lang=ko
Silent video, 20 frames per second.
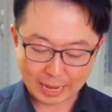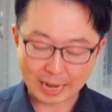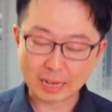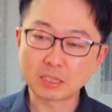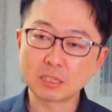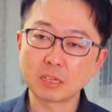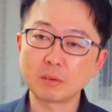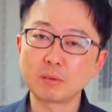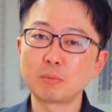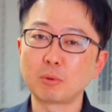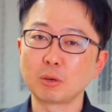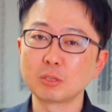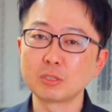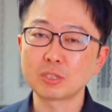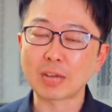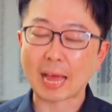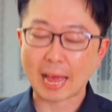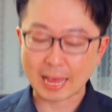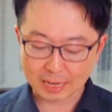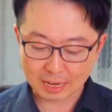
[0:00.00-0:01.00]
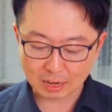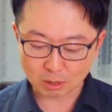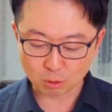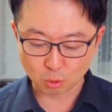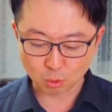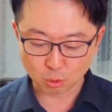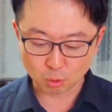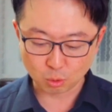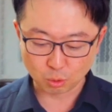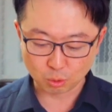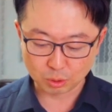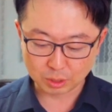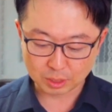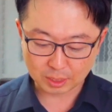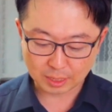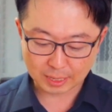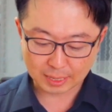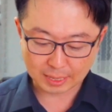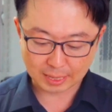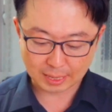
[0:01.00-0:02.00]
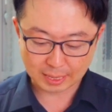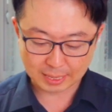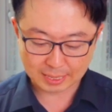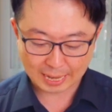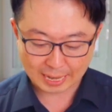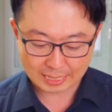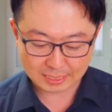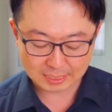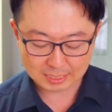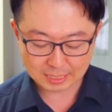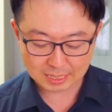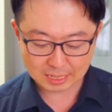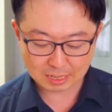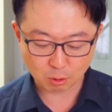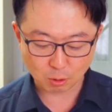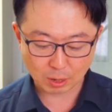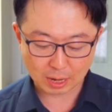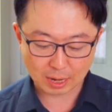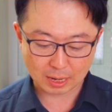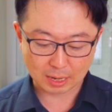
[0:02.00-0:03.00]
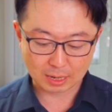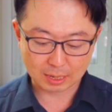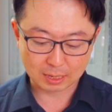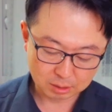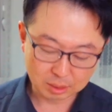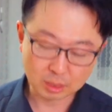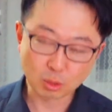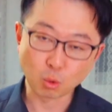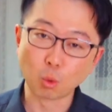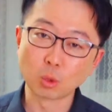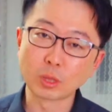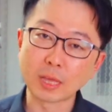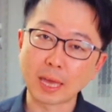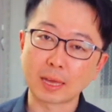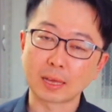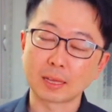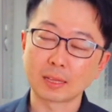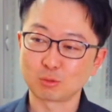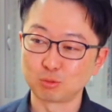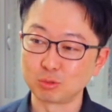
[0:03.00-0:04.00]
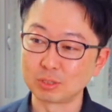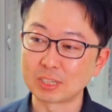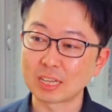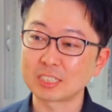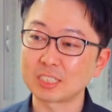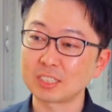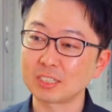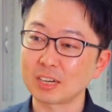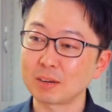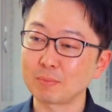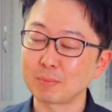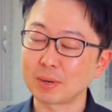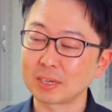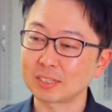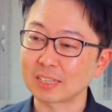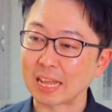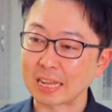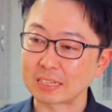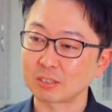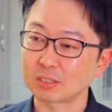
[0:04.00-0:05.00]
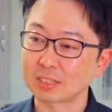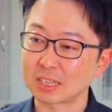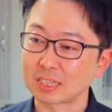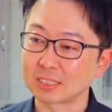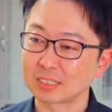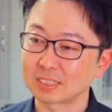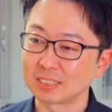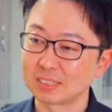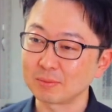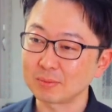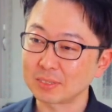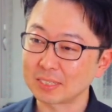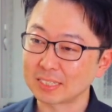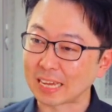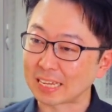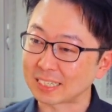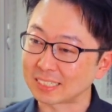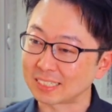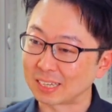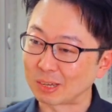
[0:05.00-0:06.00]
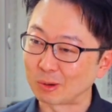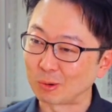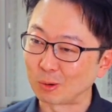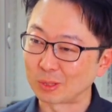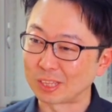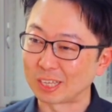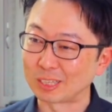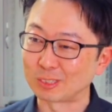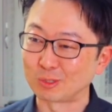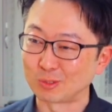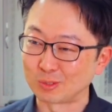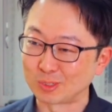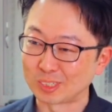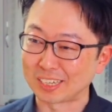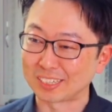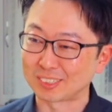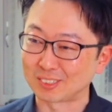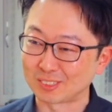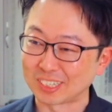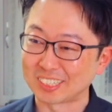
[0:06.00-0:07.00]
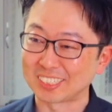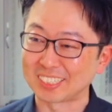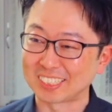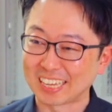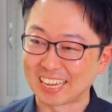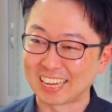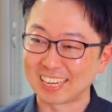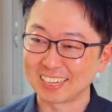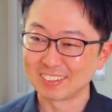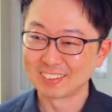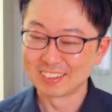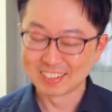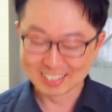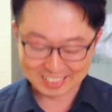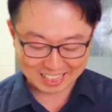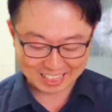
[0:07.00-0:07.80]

양념을 먼저 안 하고 이렇게 야채와 이 오뎅 둘 다 싫어하는 말을 다 썼다 지금. 야채 오뎅 둘 다 두 가지 다. 아, 그래?